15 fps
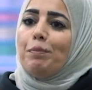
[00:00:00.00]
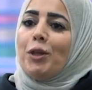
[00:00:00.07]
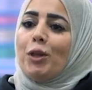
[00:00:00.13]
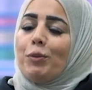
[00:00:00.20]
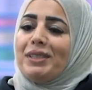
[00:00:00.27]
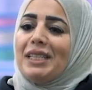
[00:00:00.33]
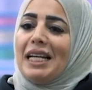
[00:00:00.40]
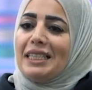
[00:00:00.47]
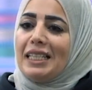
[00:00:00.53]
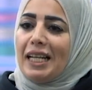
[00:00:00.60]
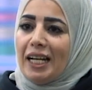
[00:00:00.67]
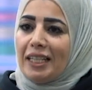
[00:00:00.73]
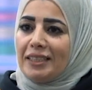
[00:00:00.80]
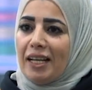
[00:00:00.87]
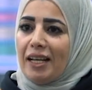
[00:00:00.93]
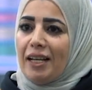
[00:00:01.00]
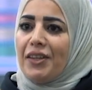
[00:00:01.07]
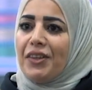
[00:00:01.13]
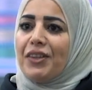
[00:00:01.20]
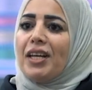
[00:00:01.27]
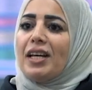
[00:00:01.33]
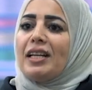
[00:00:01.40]
منذ بداية
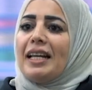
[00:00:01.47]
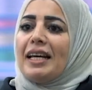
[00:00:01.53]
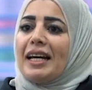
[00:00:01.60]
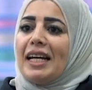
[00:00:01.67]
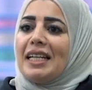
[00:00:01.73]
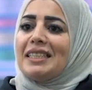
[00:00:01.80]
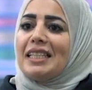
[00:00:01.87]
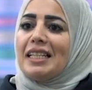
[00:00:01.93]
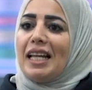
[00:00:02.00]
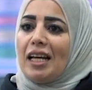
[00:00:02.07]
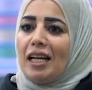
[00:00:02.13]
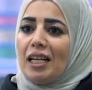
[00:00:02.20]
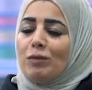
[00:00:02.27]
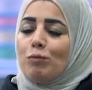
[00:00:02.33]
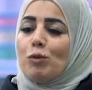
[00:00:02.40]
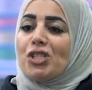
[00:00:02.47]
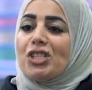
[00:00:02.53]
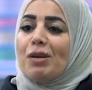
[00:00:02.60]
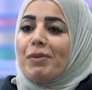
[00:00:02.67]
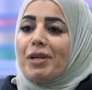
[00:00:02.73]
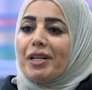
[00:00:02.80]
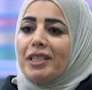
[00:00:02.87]
الأحداث لغاية الآن
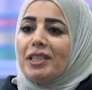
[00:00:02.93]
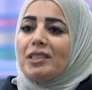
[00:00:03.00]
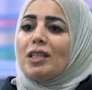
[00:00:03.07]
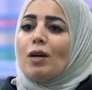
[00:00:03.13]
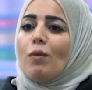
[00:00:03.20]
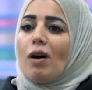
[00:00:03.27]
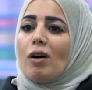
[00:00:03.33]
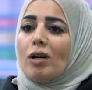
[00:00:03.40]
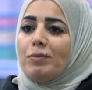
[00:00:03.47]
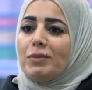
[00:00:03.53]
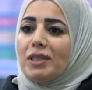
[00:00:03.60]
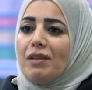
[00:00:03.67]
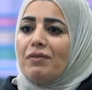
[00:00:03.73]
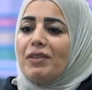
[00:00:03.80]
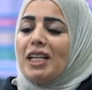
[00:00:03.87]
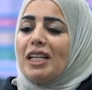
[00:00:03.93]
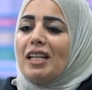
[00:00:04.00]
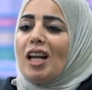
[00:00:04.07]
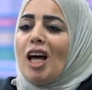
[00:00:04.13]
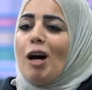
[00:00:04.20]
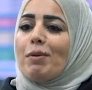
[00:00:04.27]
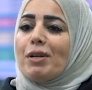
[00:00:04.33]
مستمرين طواقمنا في
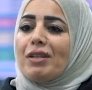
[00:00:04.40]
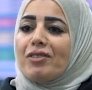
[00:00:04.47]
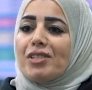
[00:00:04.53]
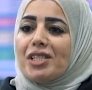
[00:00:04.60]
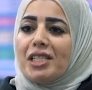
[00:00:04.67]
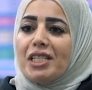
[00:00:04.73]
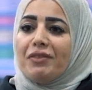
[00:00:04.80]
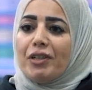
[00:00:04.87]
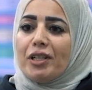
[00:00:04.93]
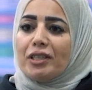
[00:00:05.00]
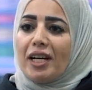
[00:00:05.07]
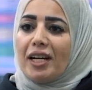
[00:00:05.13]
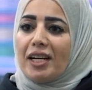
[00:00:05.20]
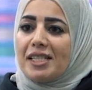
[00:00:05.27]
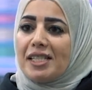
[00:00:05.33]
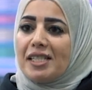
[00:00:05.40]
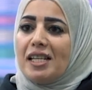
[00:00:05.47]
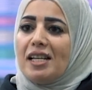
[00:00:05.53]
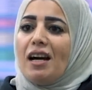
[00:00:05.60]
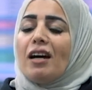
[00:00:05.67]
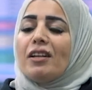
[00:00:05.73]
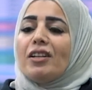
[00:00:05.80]
الهلال الهلال الاحمر الفلسطيني في قطاع
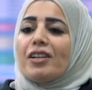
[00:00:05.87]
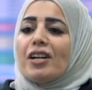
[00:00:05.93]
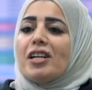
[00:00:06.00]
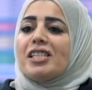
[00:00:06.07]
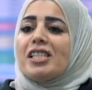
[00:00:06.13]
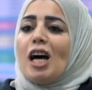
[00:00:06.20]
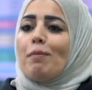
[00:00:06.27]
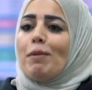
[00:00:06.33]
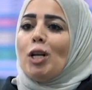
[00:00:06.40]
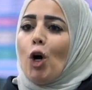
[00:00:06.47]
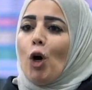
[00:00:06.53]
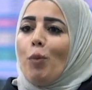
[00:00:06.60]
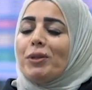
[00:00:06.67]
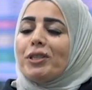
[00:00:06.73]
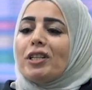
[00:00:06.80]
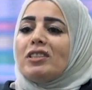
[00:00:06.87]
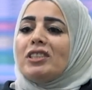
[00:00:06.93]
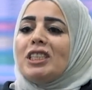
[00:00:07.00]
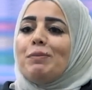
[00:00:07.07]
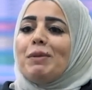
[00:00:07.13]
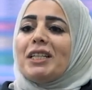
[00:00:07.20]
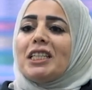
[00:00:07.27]
غزه على راس عملهم
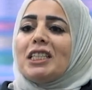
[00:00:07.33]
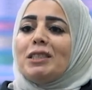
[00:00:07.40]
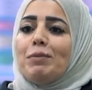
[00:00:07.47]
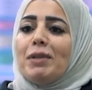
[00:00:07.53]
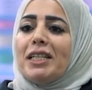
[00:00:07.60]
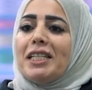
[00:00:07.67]
بتقديم الخدمه